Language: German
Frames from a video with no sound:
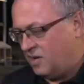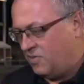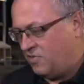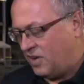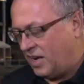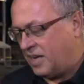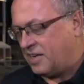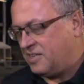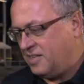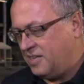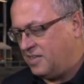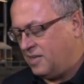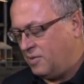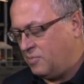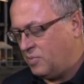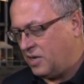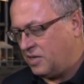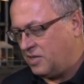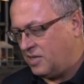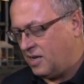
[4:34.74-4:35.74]
vielleicht nicht
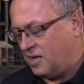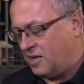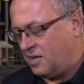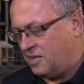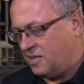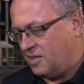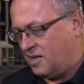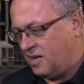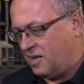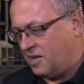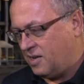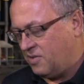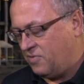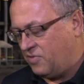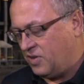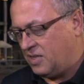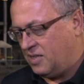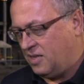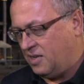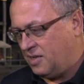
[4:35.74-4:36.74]
immer in der, in der
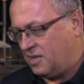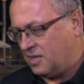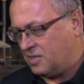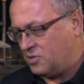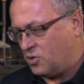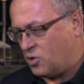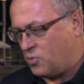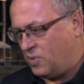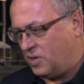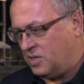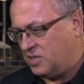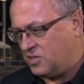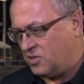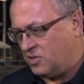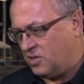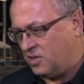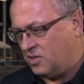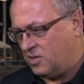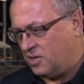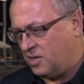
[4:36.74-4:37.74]
vierten Liga zu spielen,
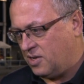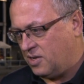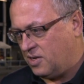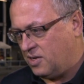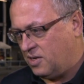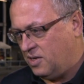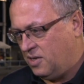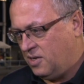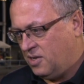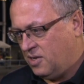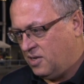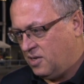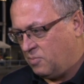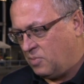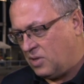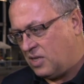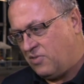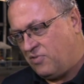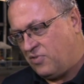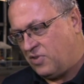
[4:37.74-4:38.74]
sondern äh,
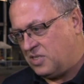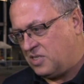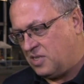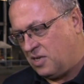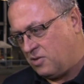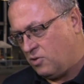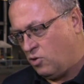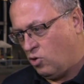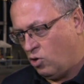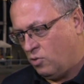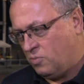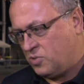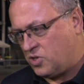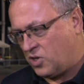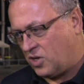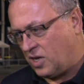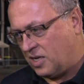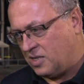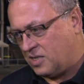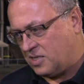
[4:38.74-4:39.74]
mittelfristig nach oben
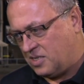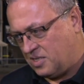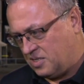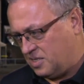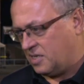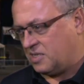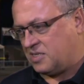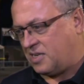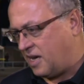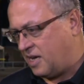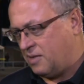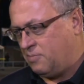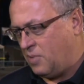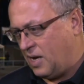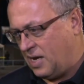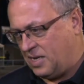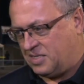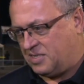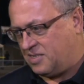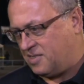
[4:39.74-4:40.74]
zu gehen. Das ist jetzt kein
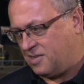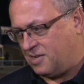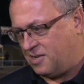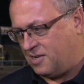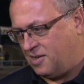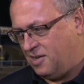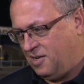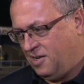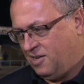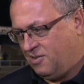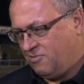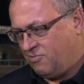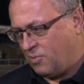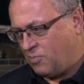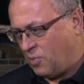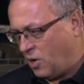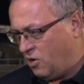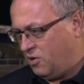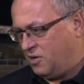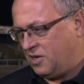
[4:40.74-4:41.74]
Mast. Äh,
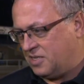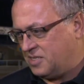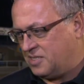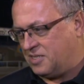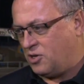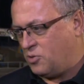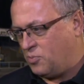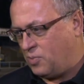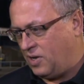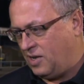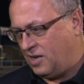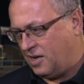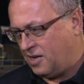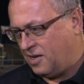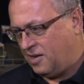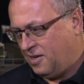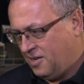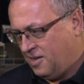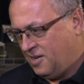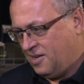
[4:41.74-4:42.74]
wir brauchen jetzt die
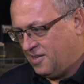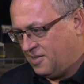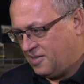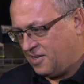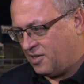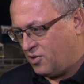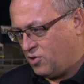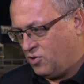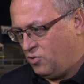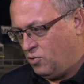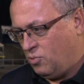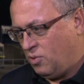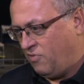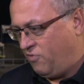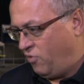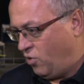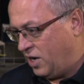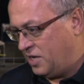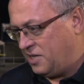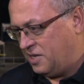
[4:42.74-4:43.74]
Spieler nicht
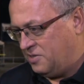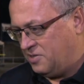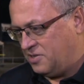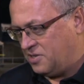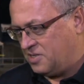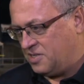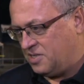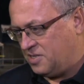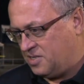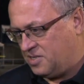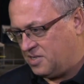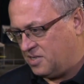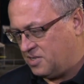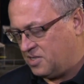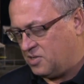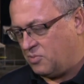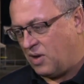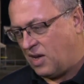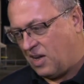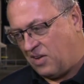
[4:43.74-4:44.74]
überfordern. Das, ist, äh,
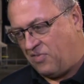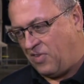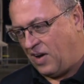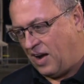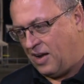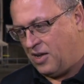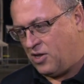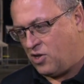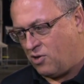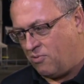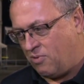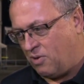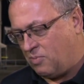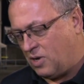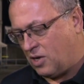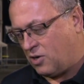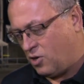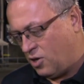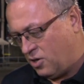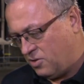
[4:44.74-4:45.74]
das wäre falsch, aber
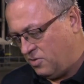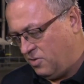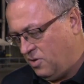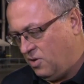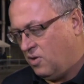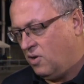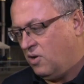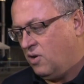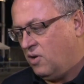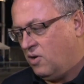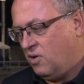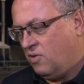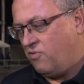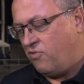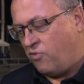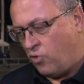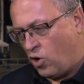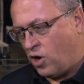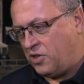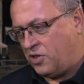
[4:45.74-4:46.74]
man kann
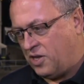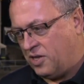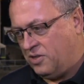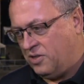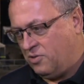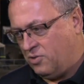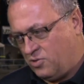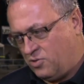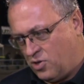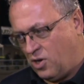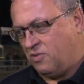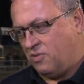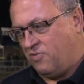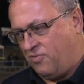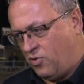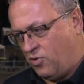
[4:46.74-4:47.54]
fördern und dann